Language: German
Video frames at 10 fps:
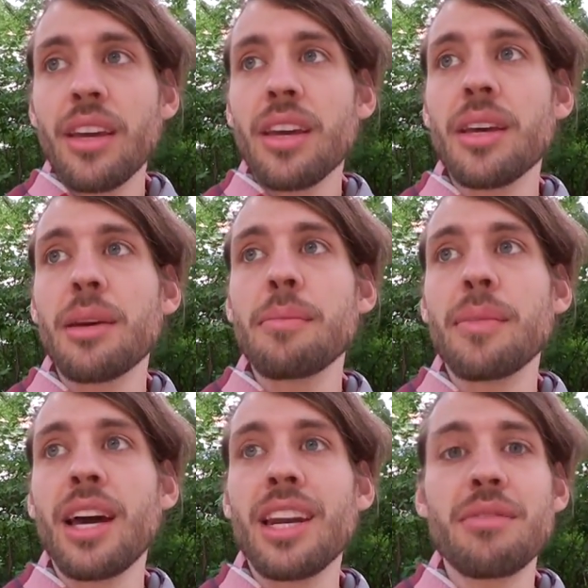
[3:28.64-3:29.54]
Ähm,
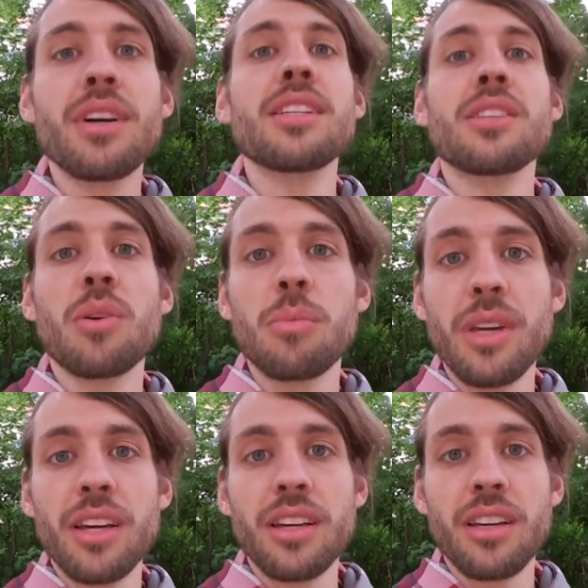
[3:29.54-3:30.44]
gerade weil es auch
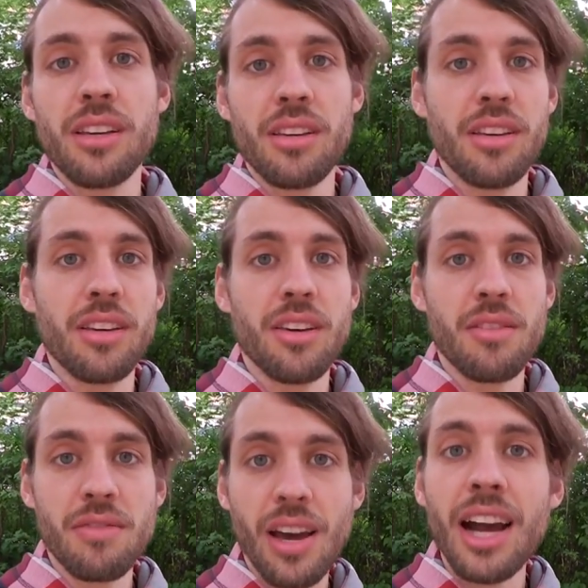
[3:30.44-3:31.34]
mehrere äh,
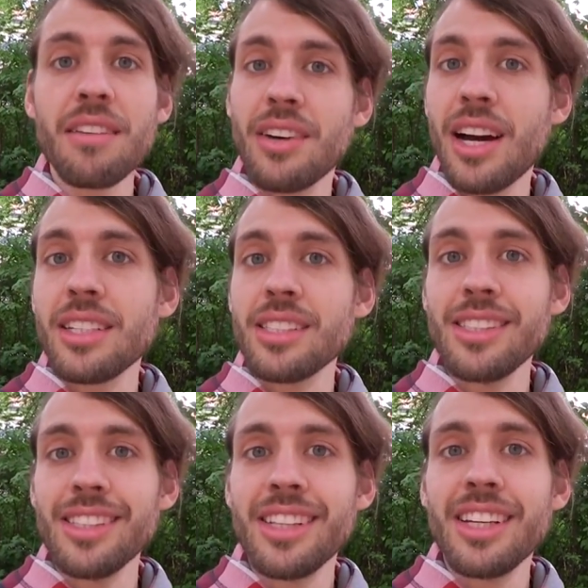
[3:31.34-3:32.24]
Fragen waren,
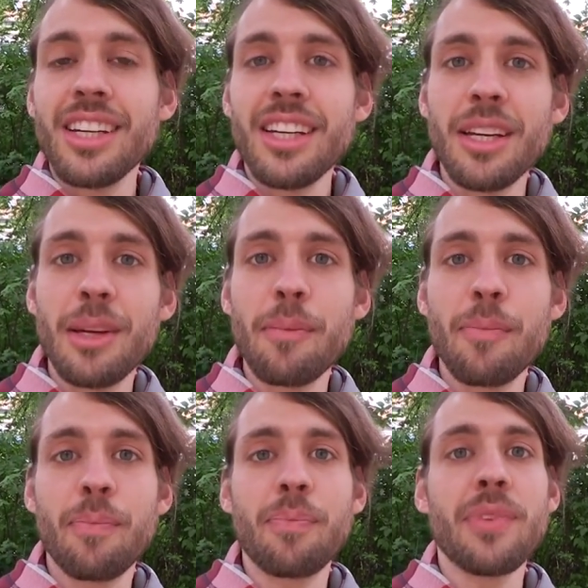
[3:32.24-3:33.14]
die
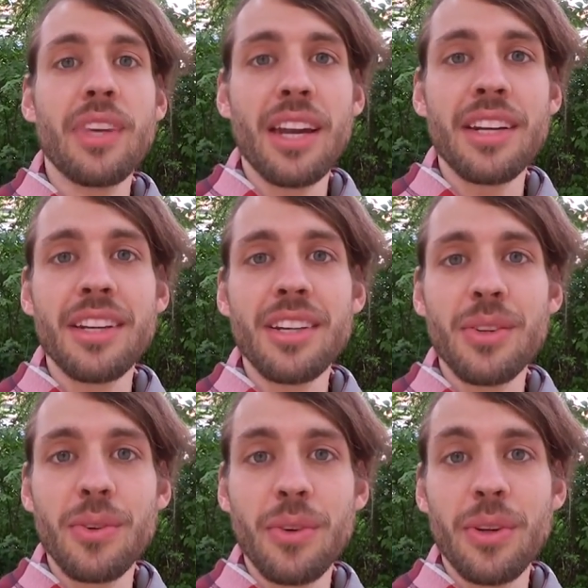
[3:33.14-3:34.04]
ähm, Janne
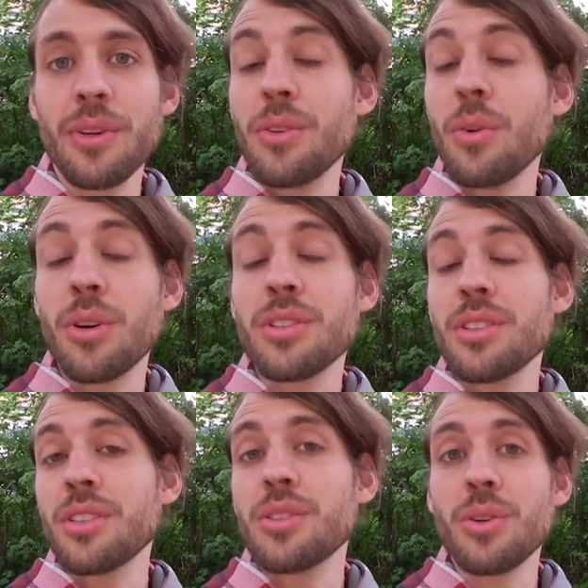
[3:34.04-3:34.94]
äh, dort
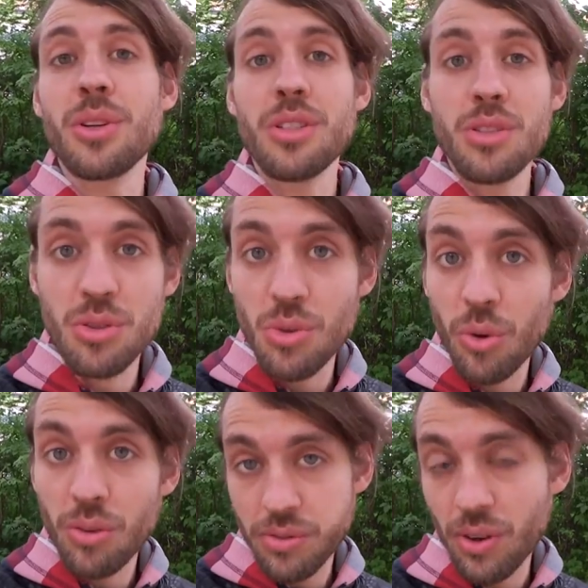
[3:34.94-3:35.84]
äh, zur
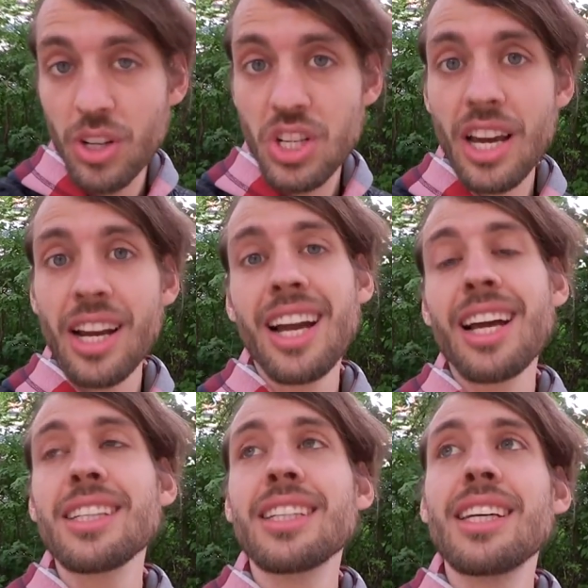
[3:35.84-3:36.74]
Diskussion vorgeschlagen
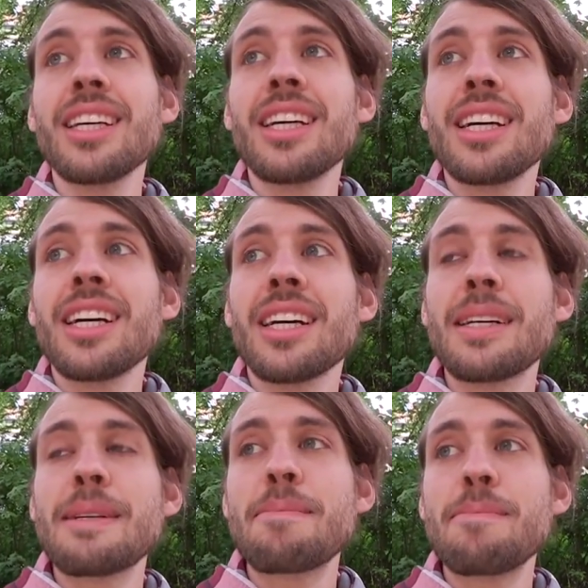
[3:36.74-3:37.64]
hat.
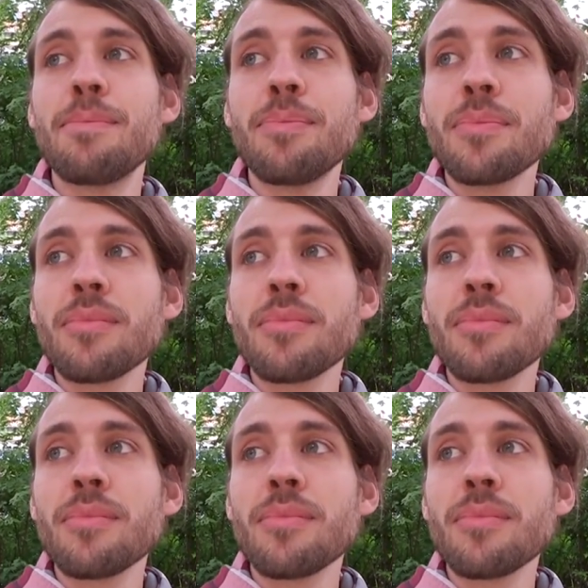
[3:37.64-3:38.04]
Ähm,